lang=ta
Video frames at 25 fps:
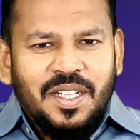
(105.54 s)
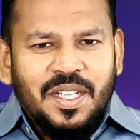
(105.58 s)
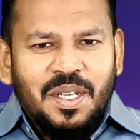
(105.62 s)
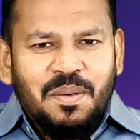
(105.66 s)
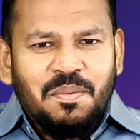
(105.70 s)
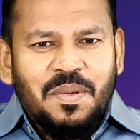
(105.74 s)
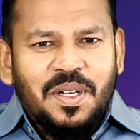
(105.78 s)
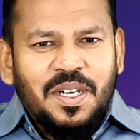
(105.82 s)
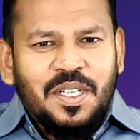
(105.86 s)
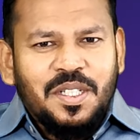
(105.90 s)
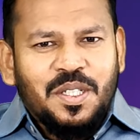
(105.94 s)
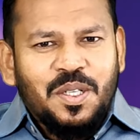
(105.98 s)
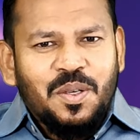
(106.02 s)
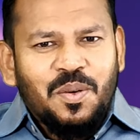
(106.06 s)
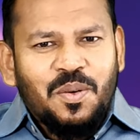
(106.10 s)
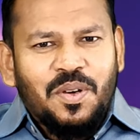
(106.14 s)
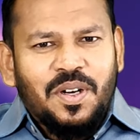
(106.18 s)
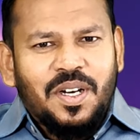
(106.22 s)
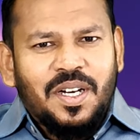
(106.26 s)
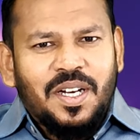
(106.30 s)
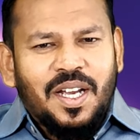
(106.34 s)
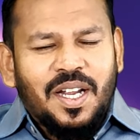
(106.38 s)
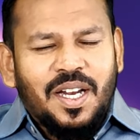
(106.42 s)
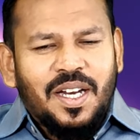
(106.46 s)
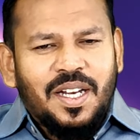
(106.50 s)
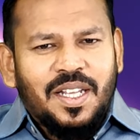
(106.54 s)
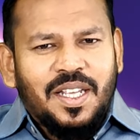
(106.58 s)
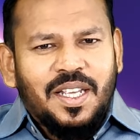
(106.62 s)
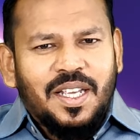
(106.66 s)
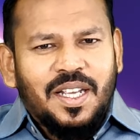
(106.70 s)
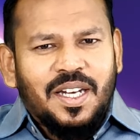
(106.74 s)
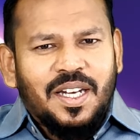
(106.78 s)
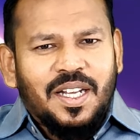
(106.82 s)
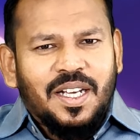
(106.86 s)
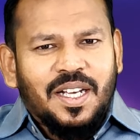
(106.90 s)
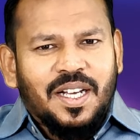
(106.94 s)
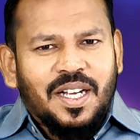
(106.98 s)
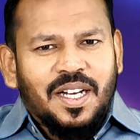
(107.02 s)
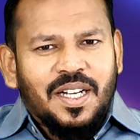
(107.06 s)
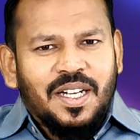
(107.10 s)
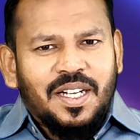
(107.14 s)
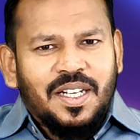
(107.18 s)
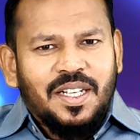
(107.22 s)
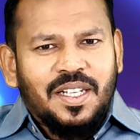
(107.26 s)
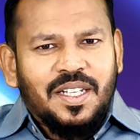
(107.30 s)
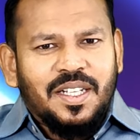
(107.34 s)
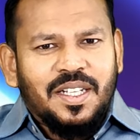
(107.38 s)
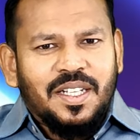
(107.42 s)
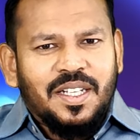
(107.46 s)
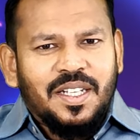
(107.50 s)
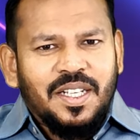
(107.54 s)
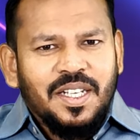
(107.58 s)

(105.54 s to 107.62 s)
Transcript: இந்த மனுஷன் ஒரு நாளைக்கு என்னை கண்டு